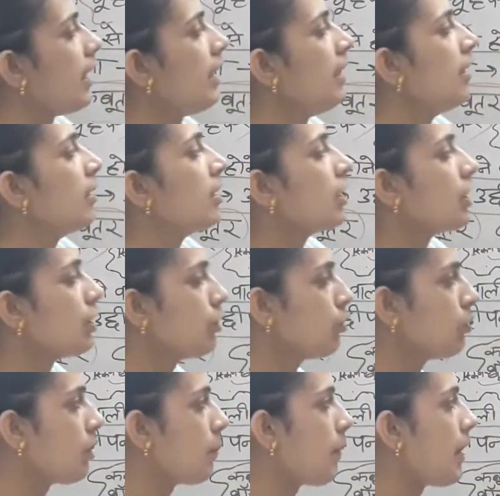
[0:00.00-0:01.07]
है इधर
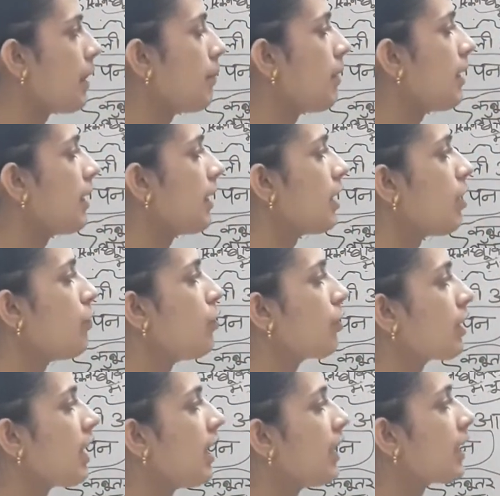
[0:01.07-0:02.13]
उधर पैर मारेगा वो
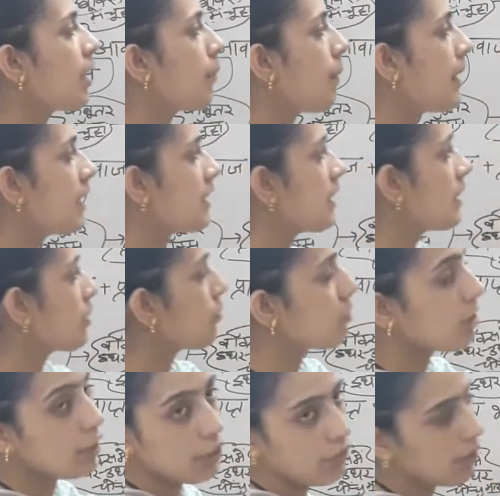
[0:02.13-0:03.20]
क्या लगे बाई चांस
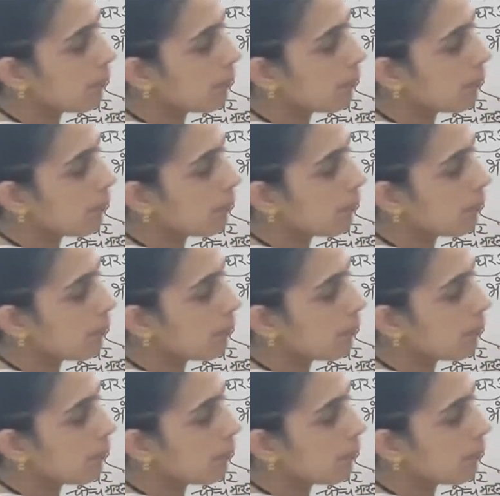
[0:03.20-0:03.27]
उस लीवर